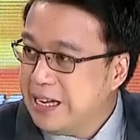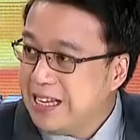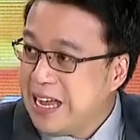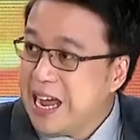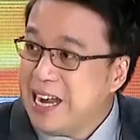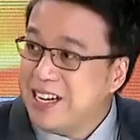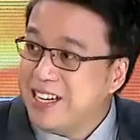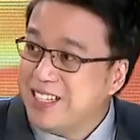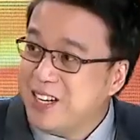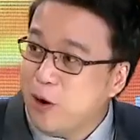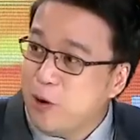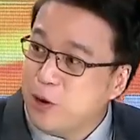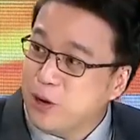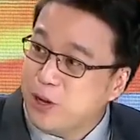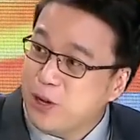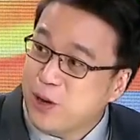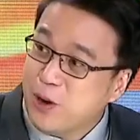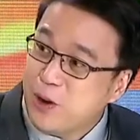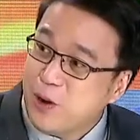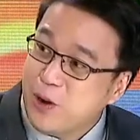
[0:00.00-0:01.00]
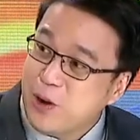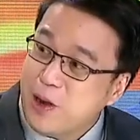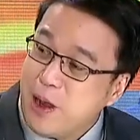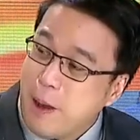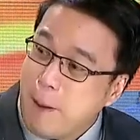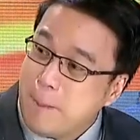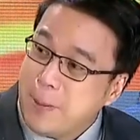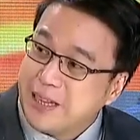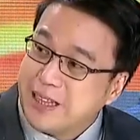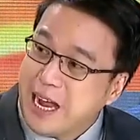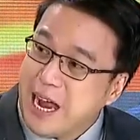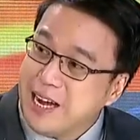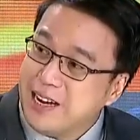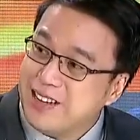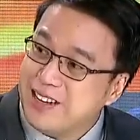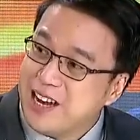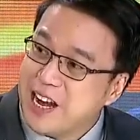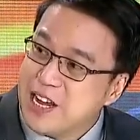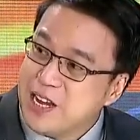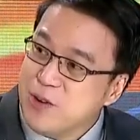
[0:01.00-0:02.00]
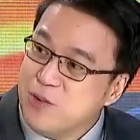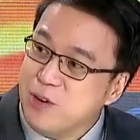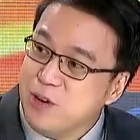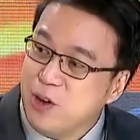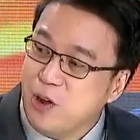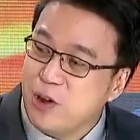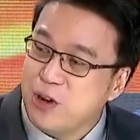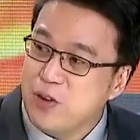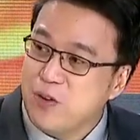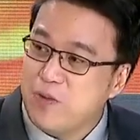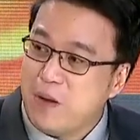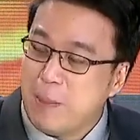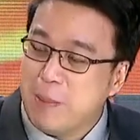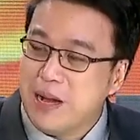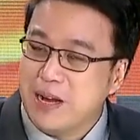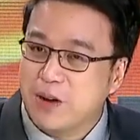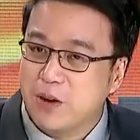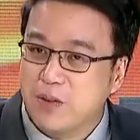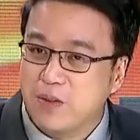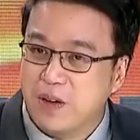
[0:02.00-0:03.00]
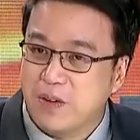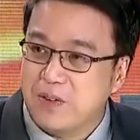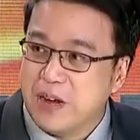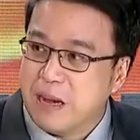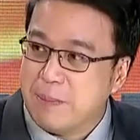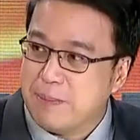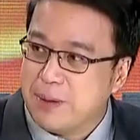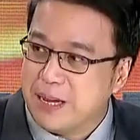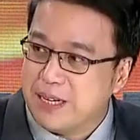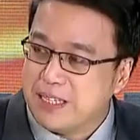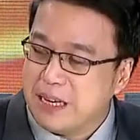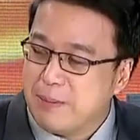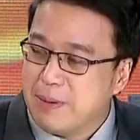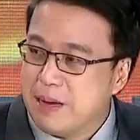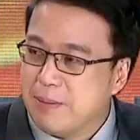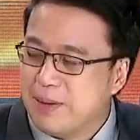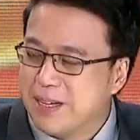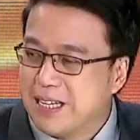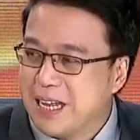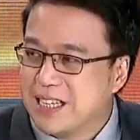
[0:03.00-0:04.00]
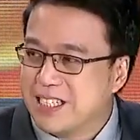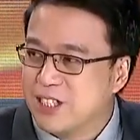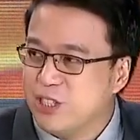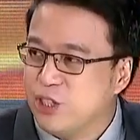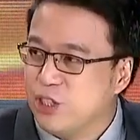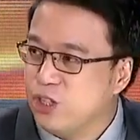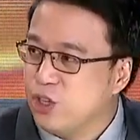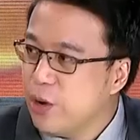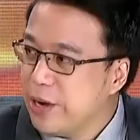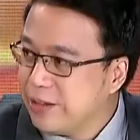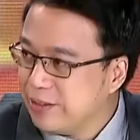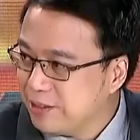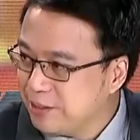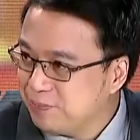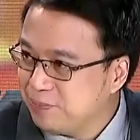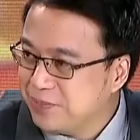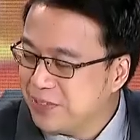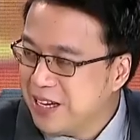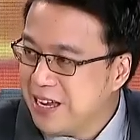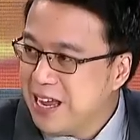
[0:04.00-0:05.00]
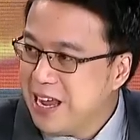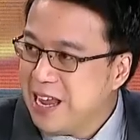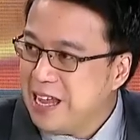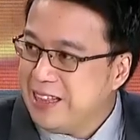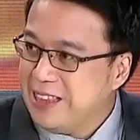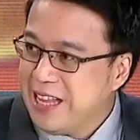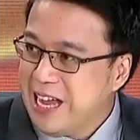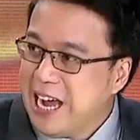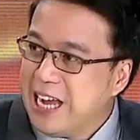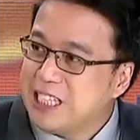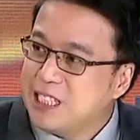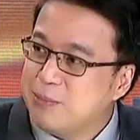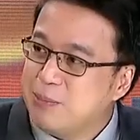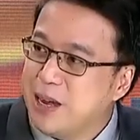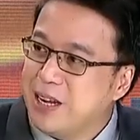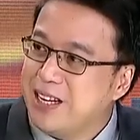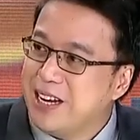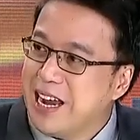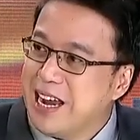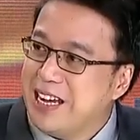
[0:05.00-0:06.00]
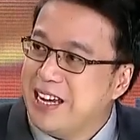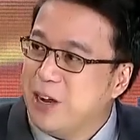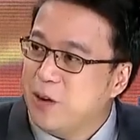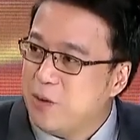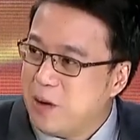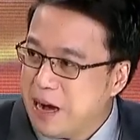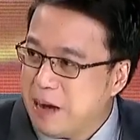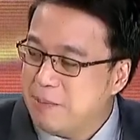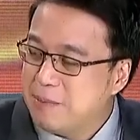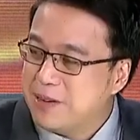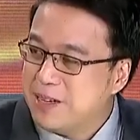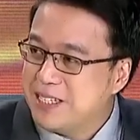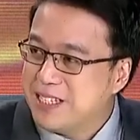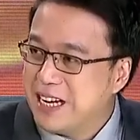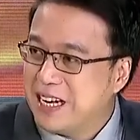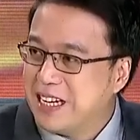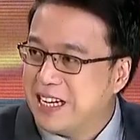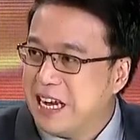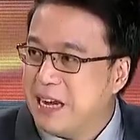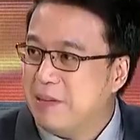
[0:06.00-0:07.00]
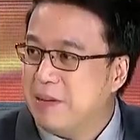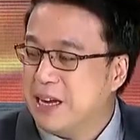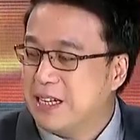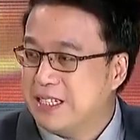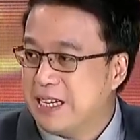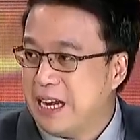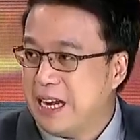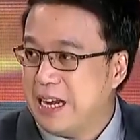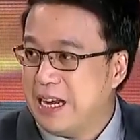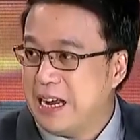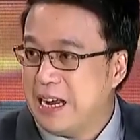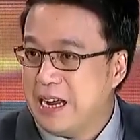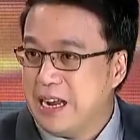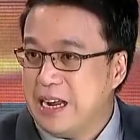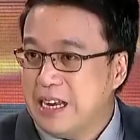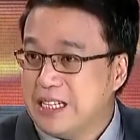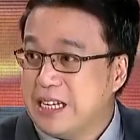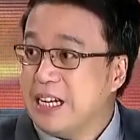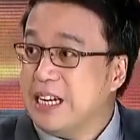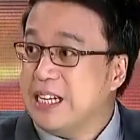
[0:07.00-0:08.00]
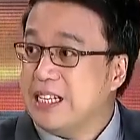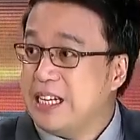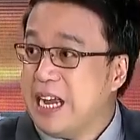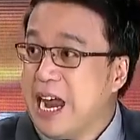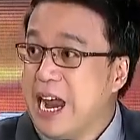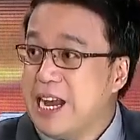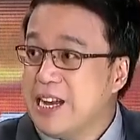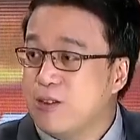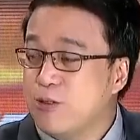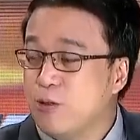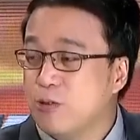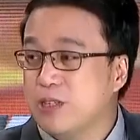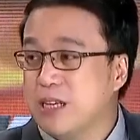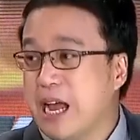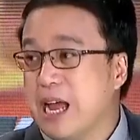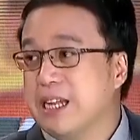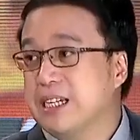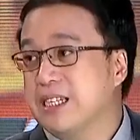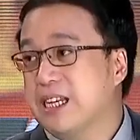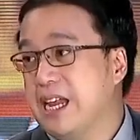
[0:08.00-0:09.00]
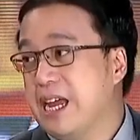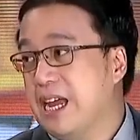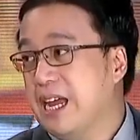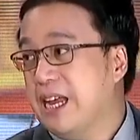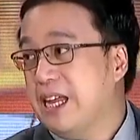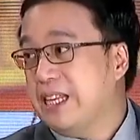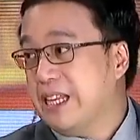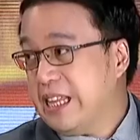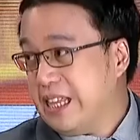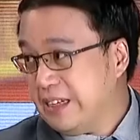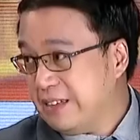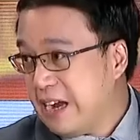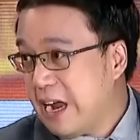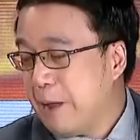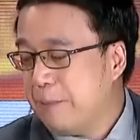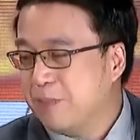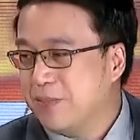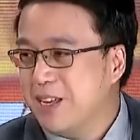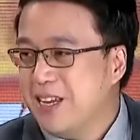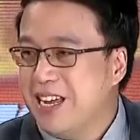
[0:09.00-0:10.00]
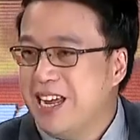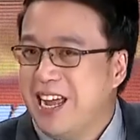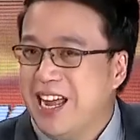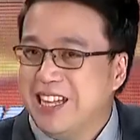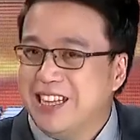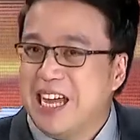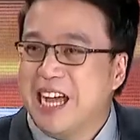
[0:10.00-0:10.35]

Under the old law. But under the new law, yung family code of the Philippines, sabi ng batas, joint. The husband and the wife shall give uh, shall shall decide kung saan sila titira. Mm-hmm.